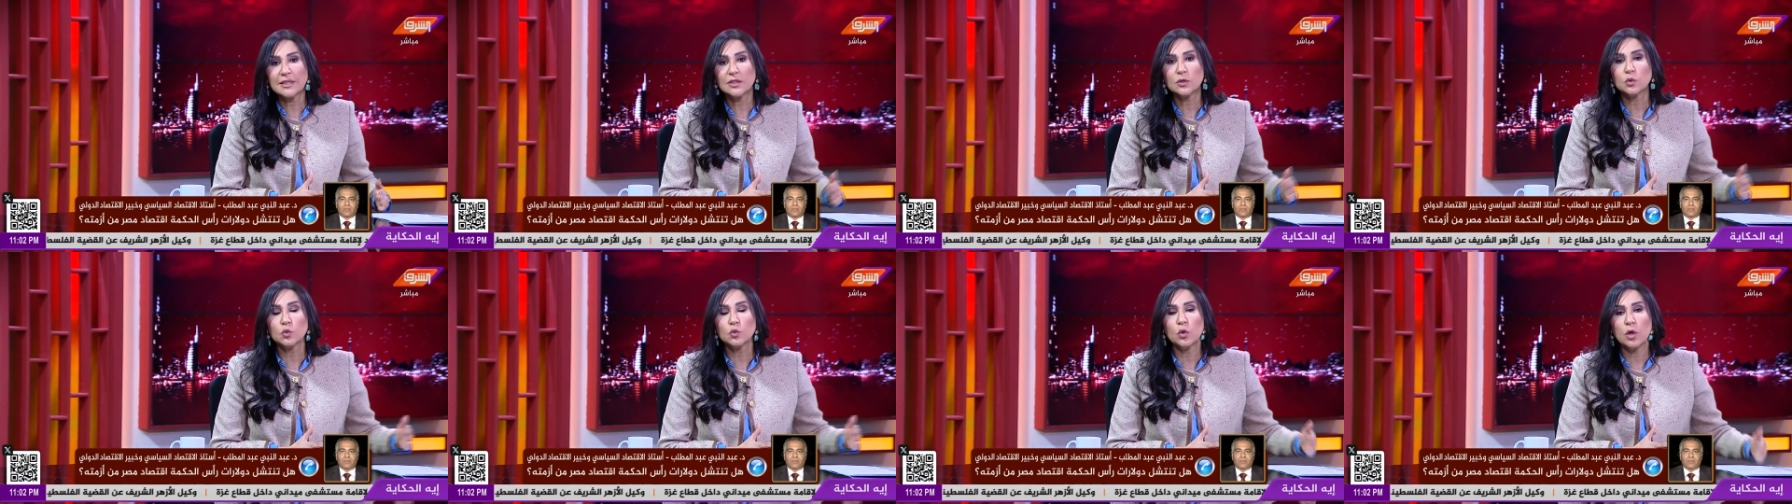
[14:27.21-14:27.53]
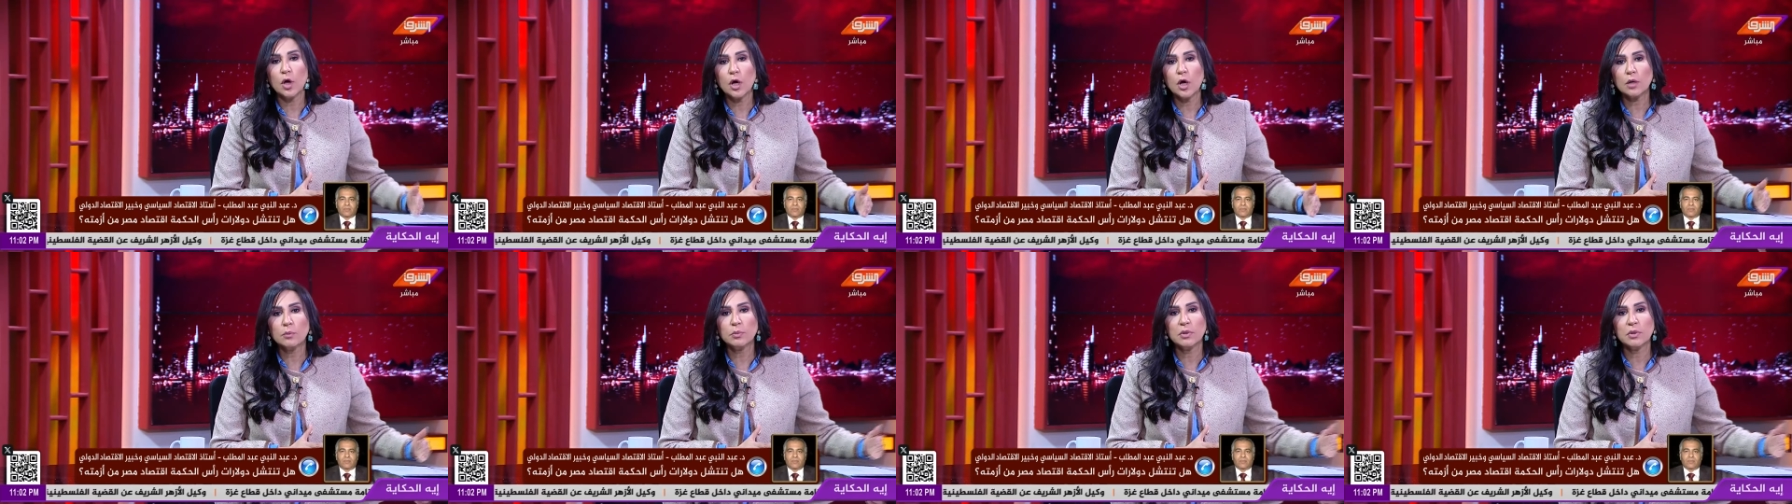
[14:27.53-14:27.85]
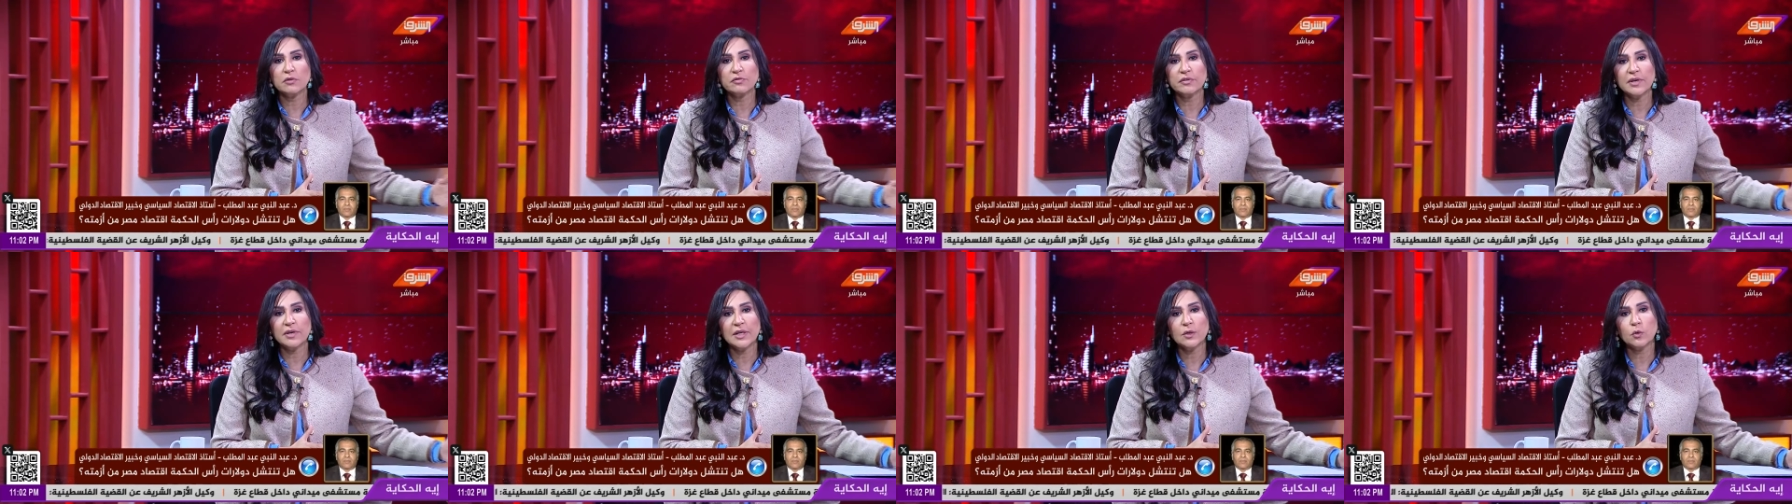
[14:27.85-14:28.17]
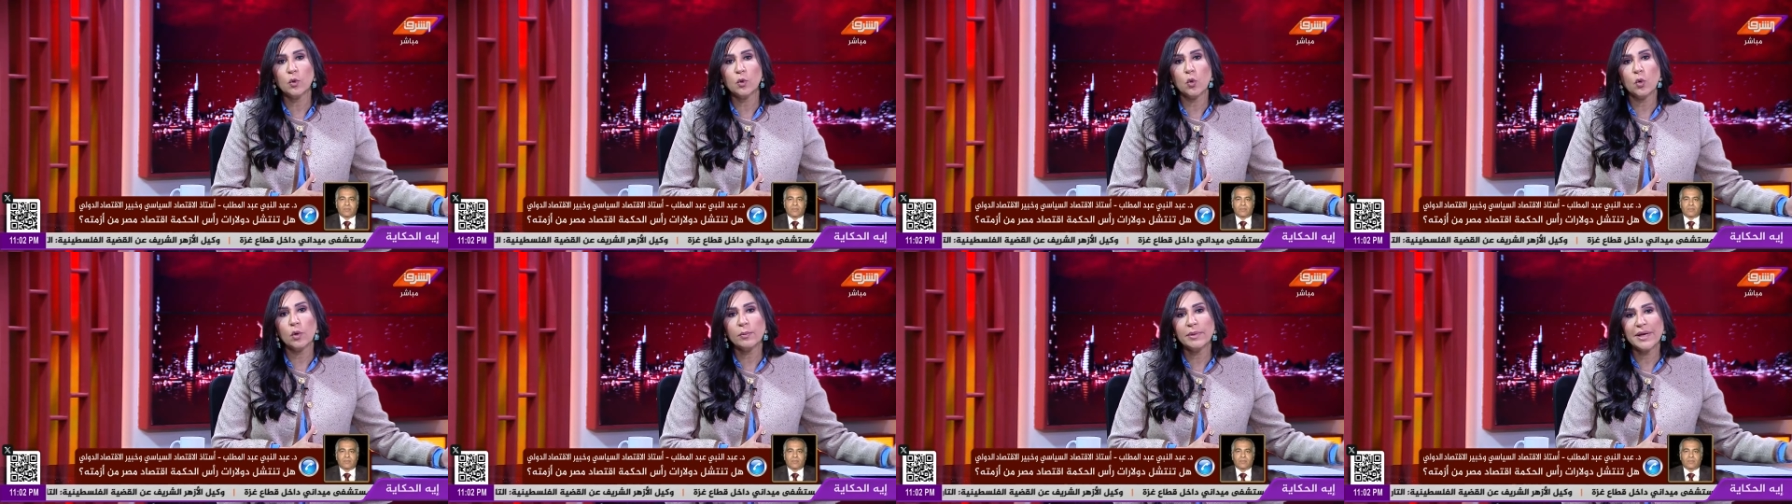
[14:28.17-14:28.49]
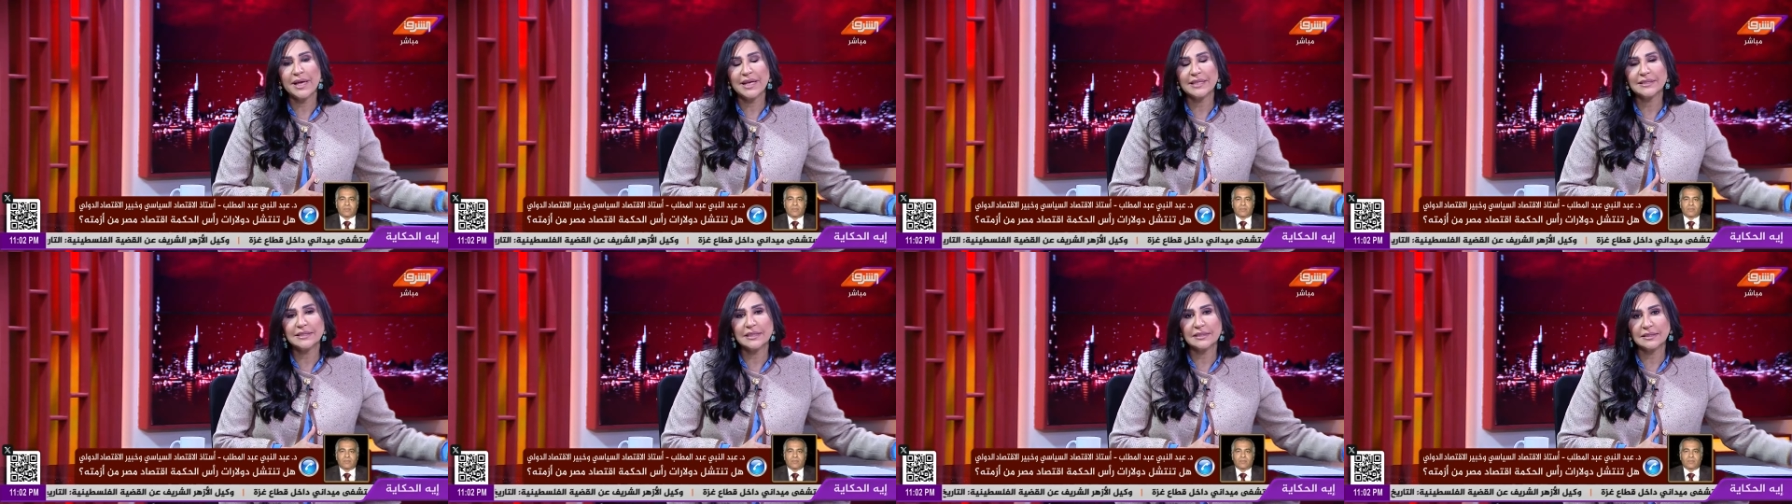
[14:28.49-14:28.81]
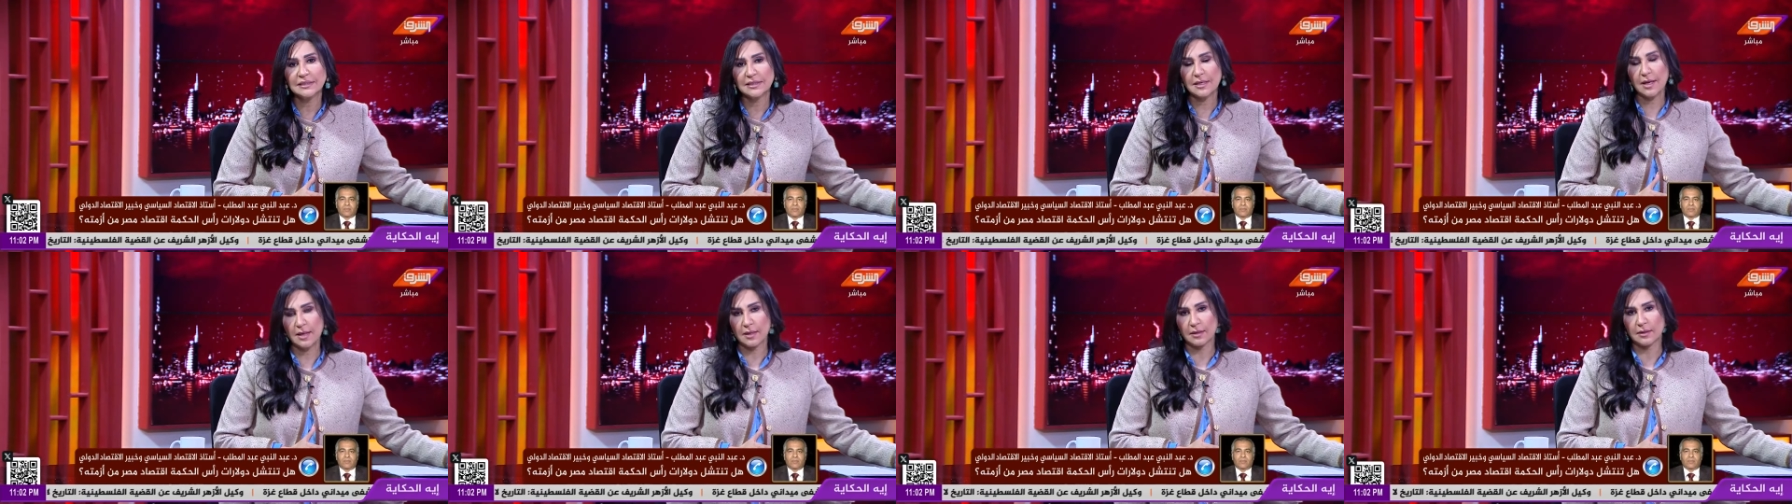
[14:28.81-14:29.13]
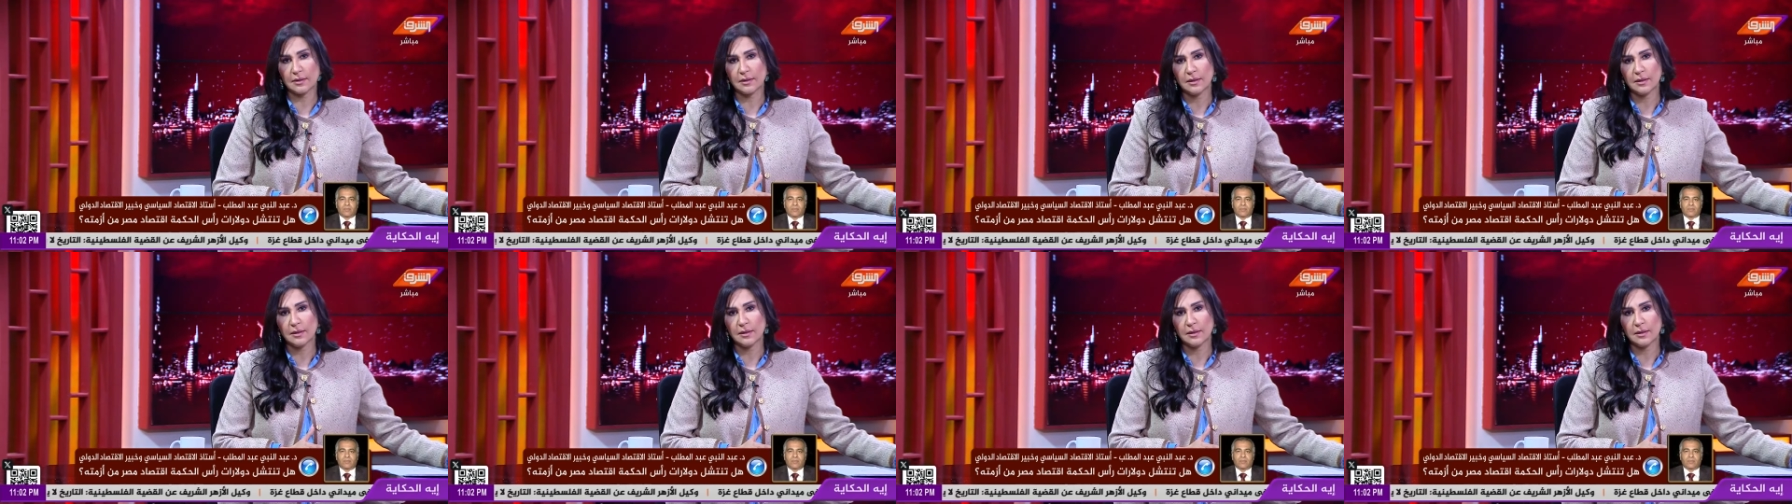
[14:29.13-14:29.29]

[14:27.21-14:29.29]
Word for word: الدولار بالفعل بالفعل وهو بهذا السعر